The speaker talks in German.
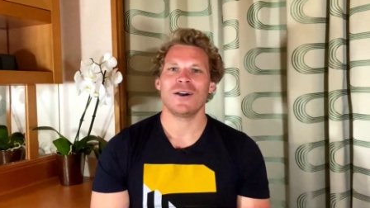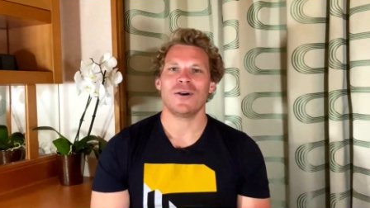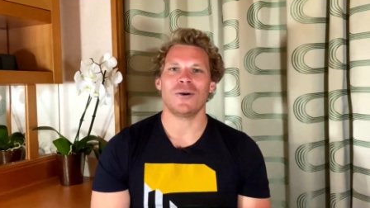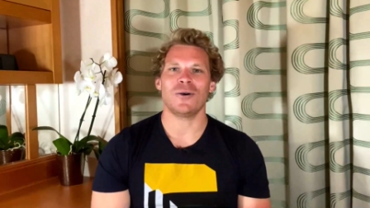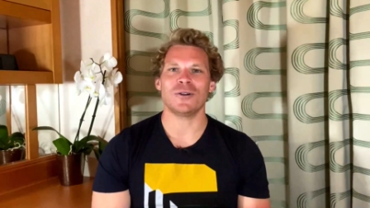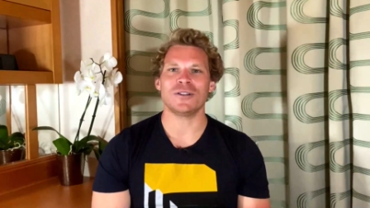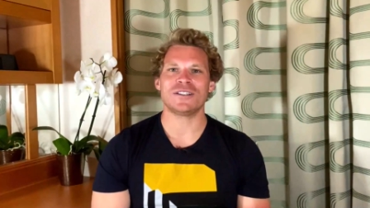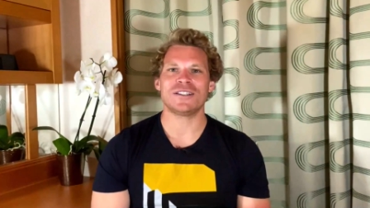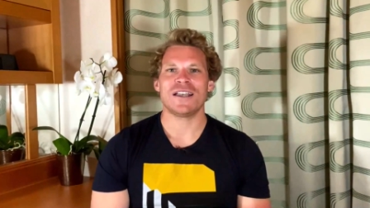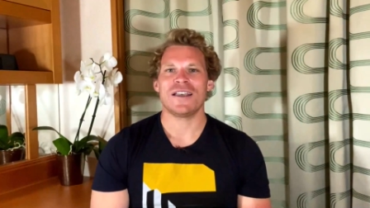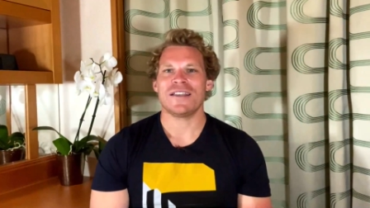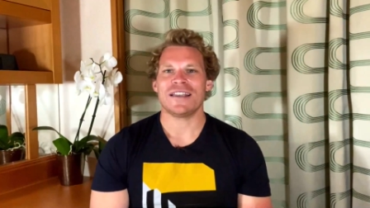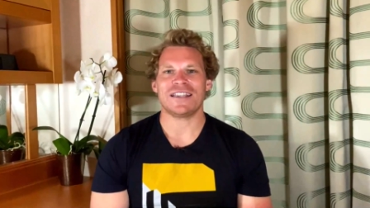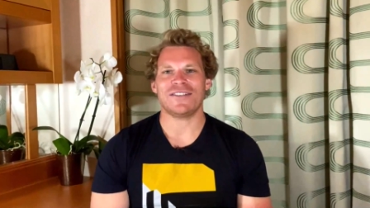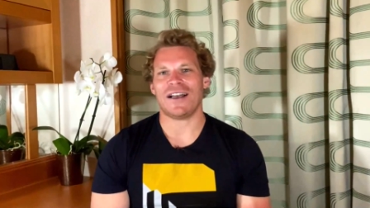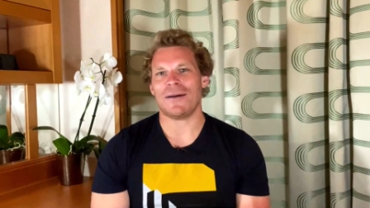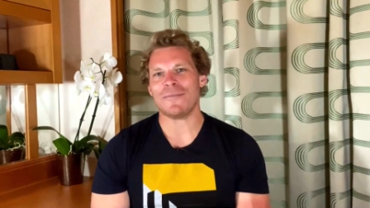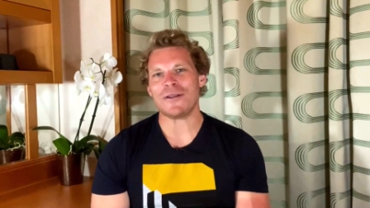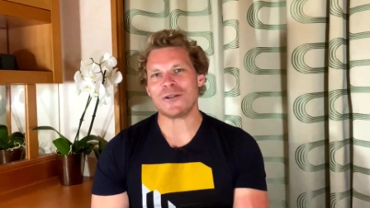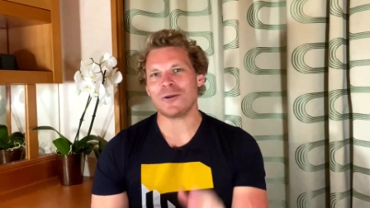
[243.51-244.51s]
Und
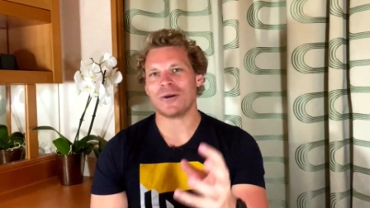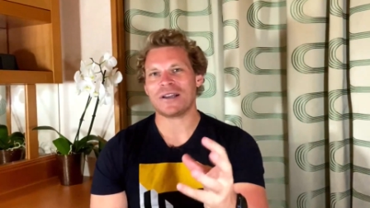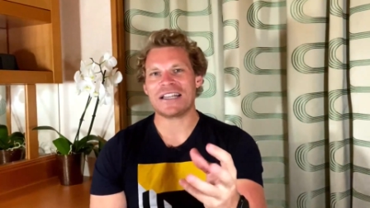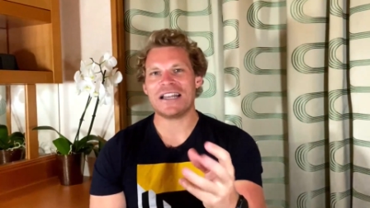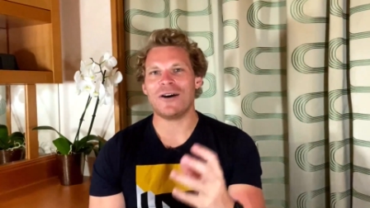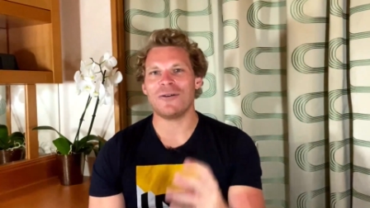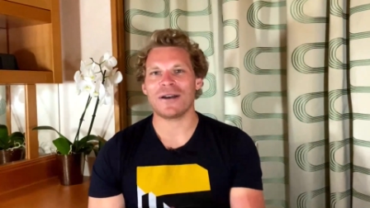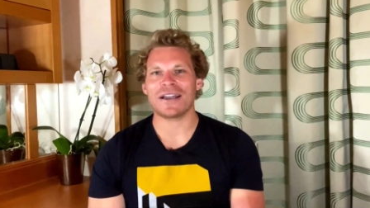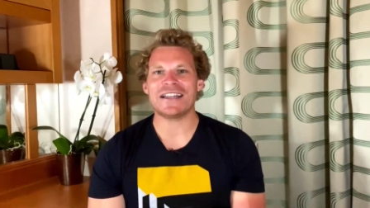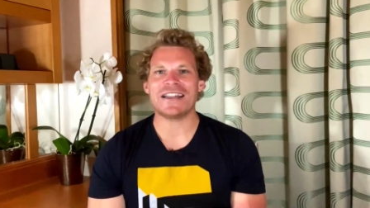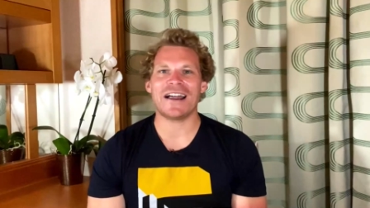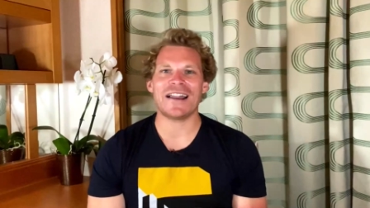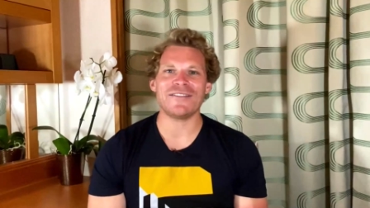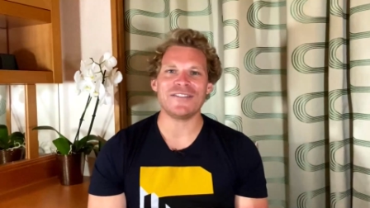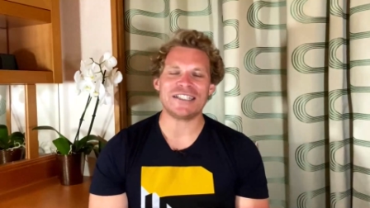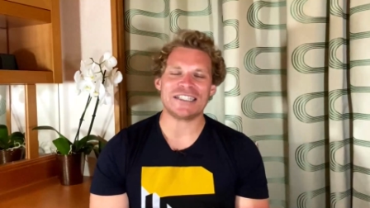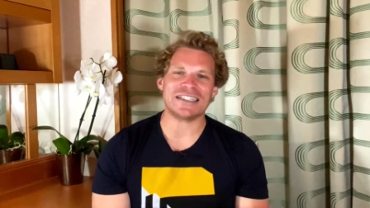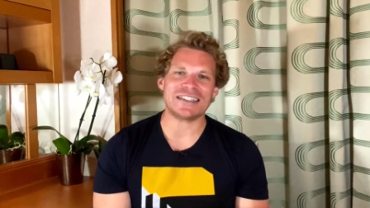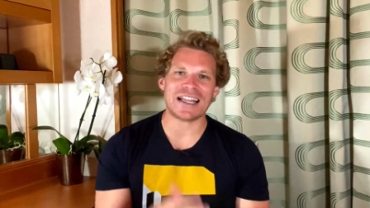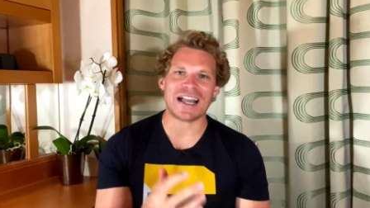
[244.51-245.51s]
ich kann mich noch genau erinnern,
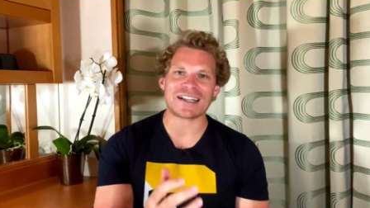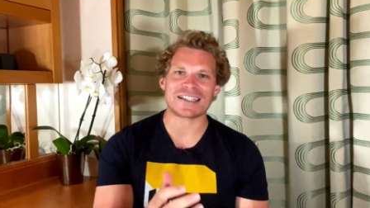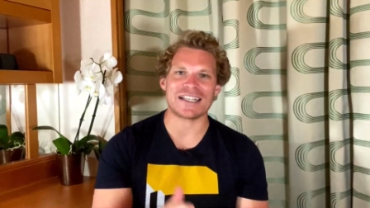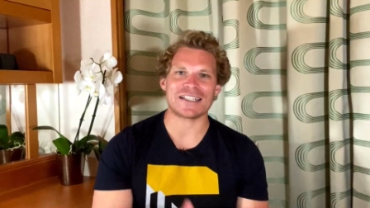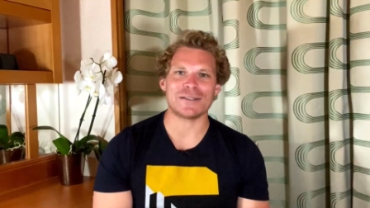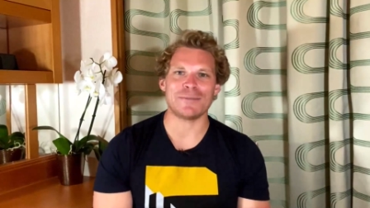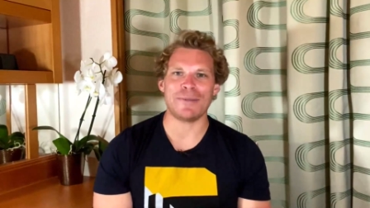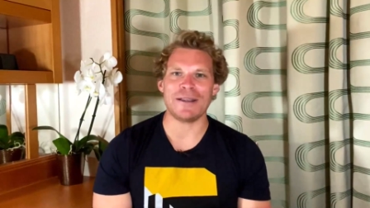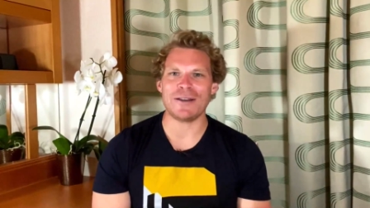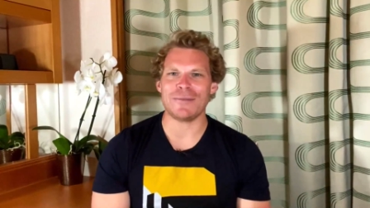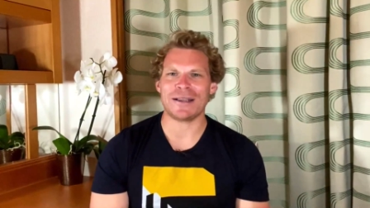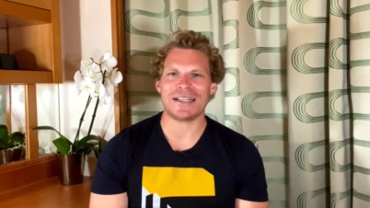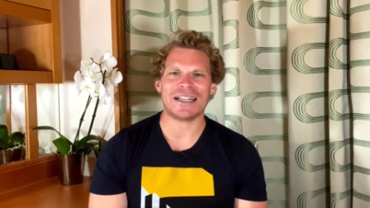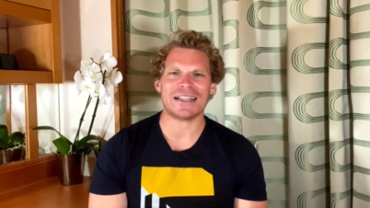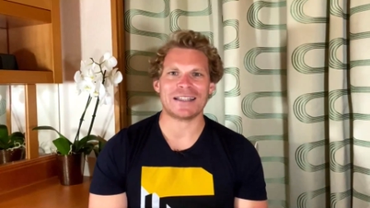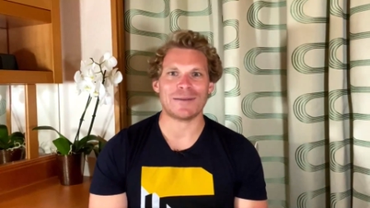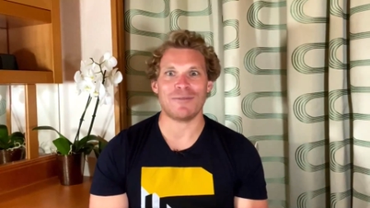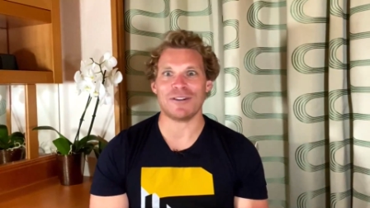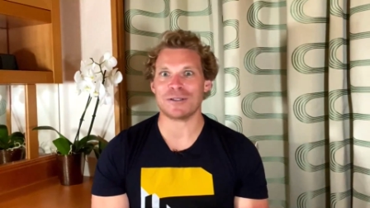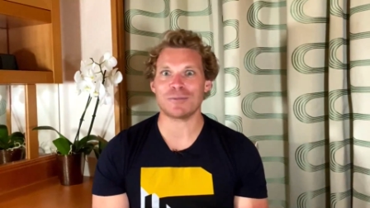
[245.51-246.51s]
wie ich dann da gesessen bin und mir
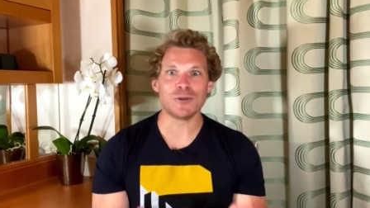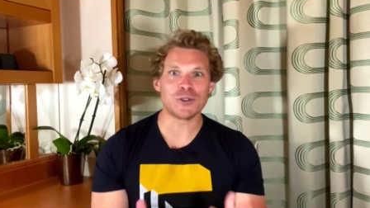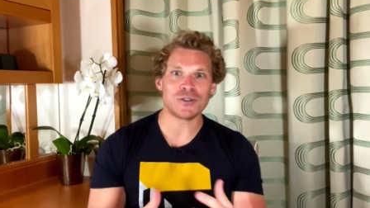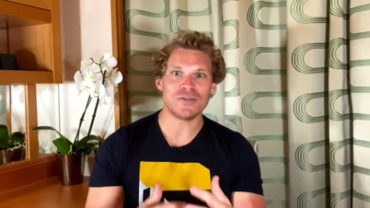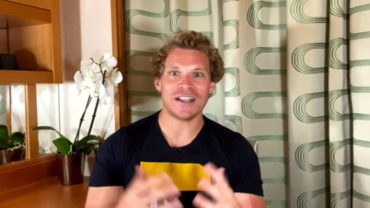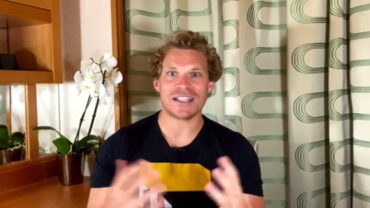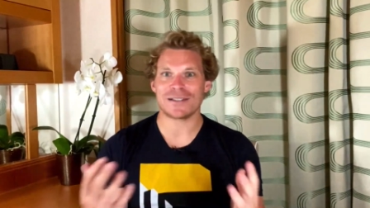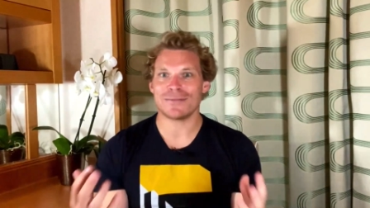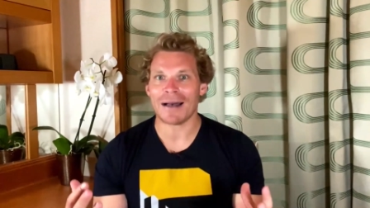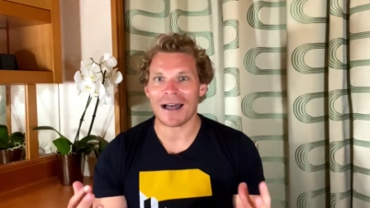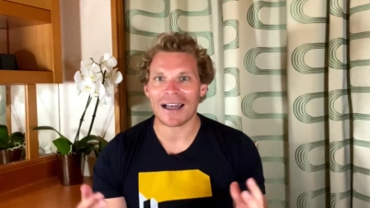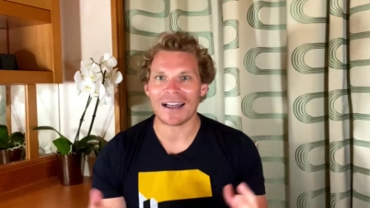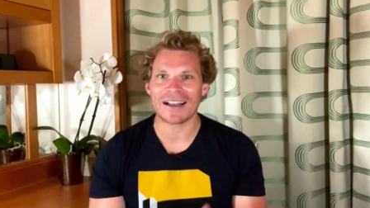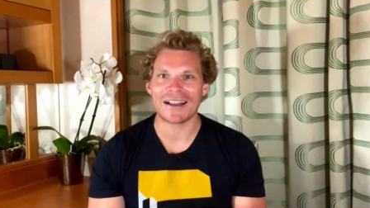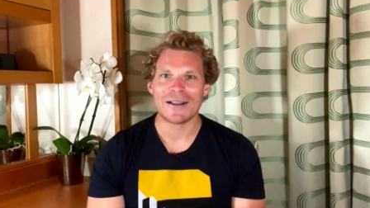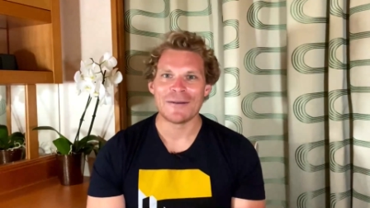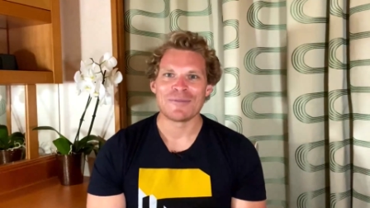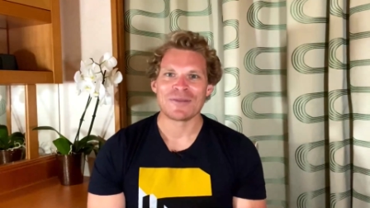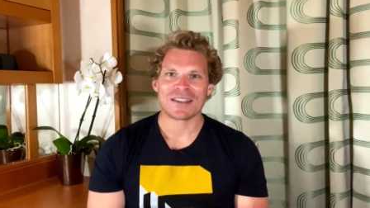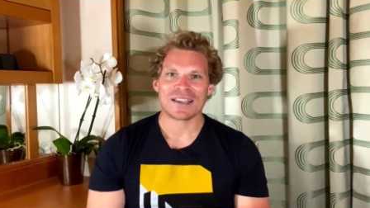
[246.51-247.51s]
gedacht habe, was müssen wir jetzt
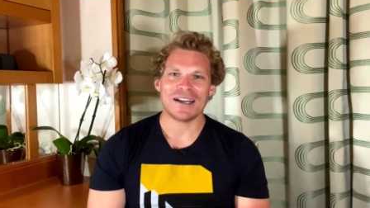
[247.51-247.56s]
machen?